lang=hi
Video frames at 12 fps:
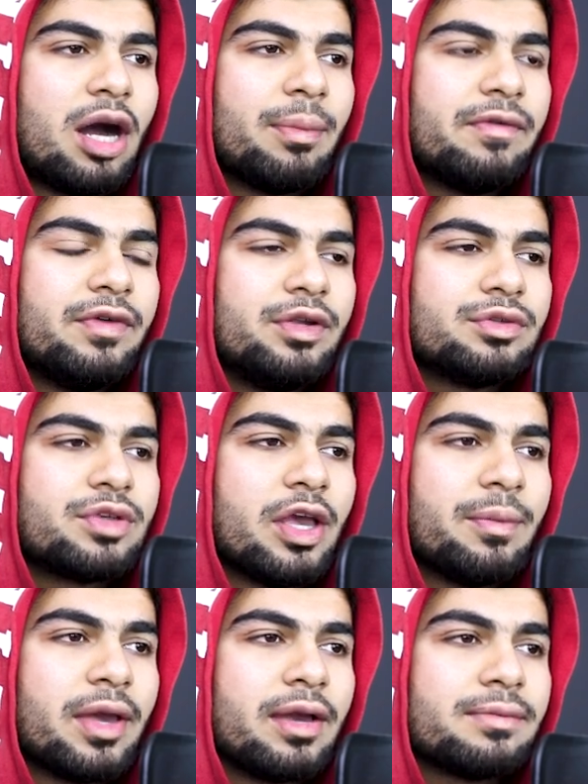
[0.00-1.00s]
पे वीडियोस
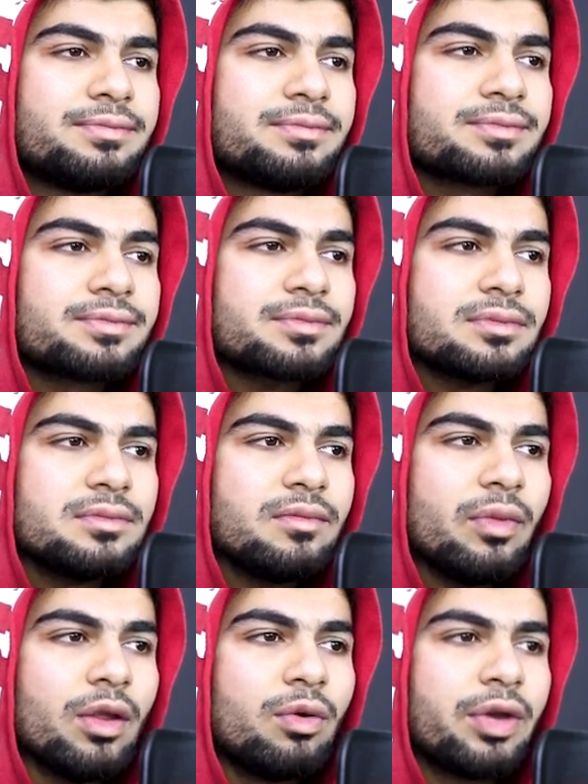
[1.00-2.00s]
गेमें हैं
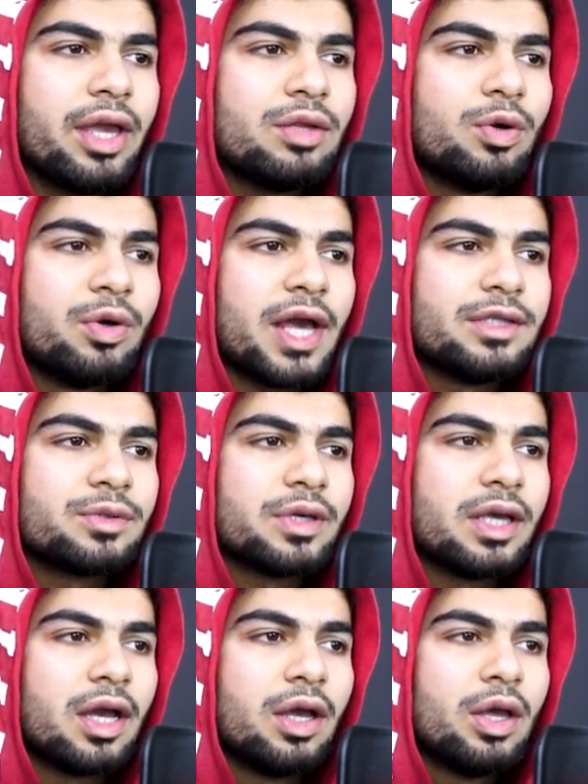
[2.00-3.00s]
क्योंकि ये दो रह
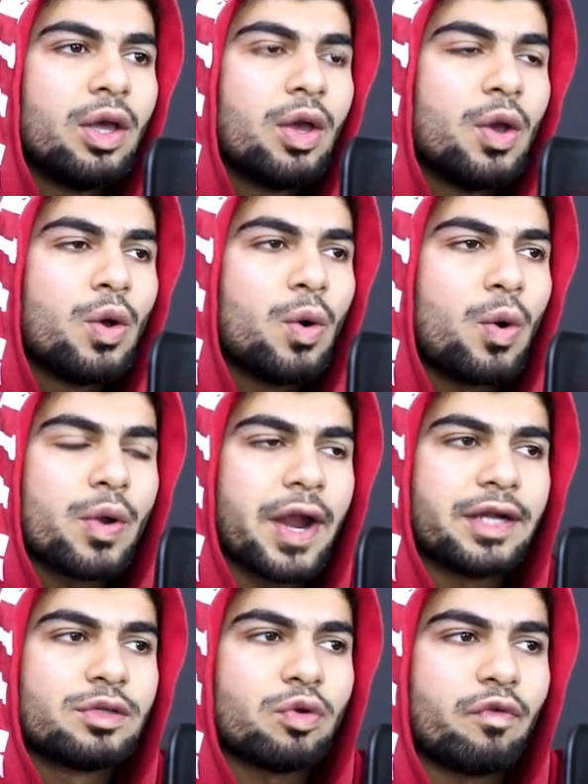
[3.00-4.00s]
चुकी हैं ओ
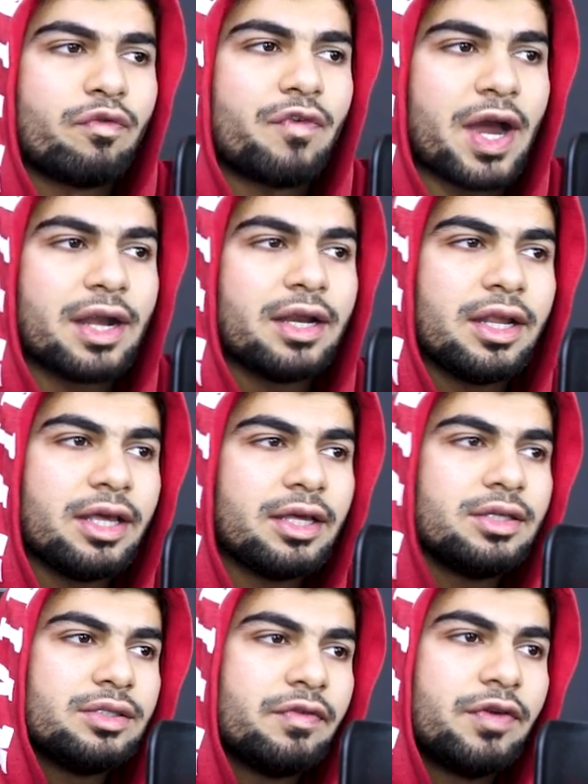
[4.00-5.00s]
राइट तो फाइनली
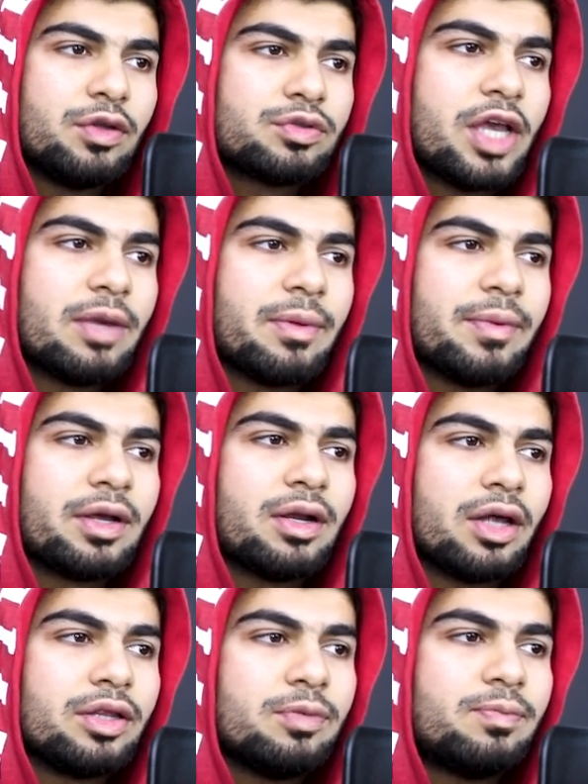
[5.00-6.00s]
ये वीडियोस गेम हमने
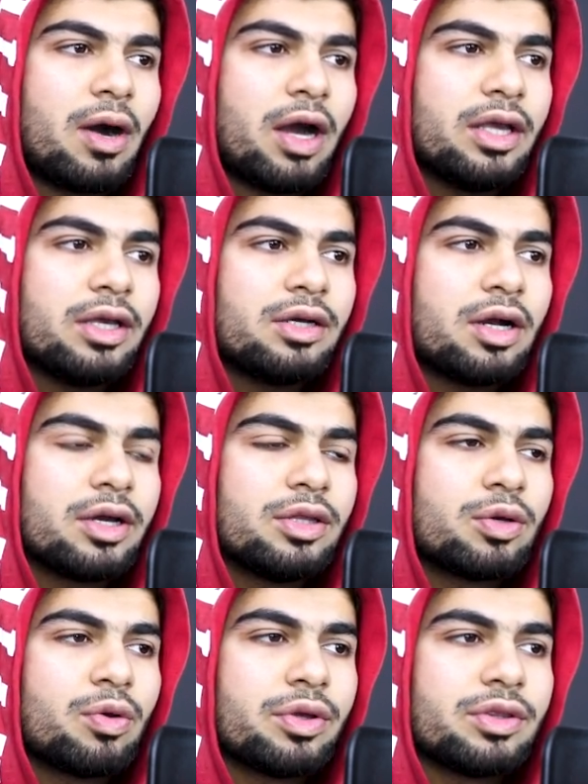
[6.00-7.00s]
गिरा दी भाई आगे
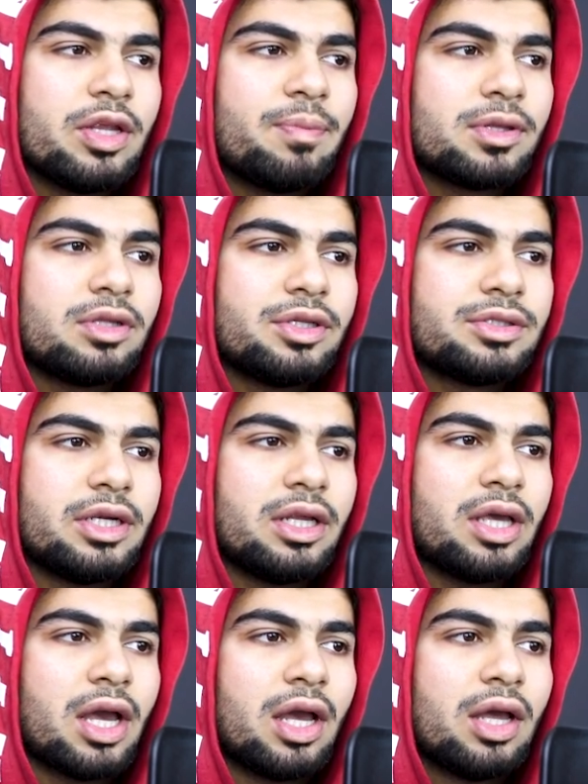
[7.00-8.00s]
देखो कितनी पतली
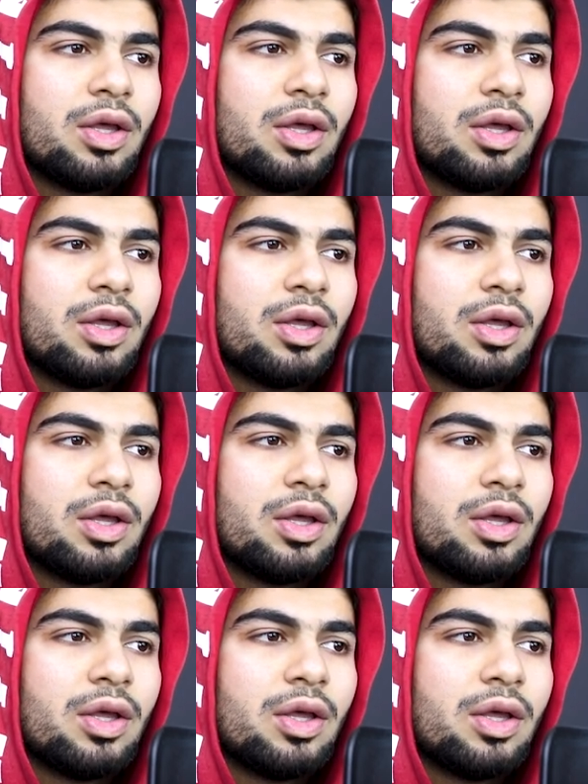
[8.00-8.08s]
सीढ़ी है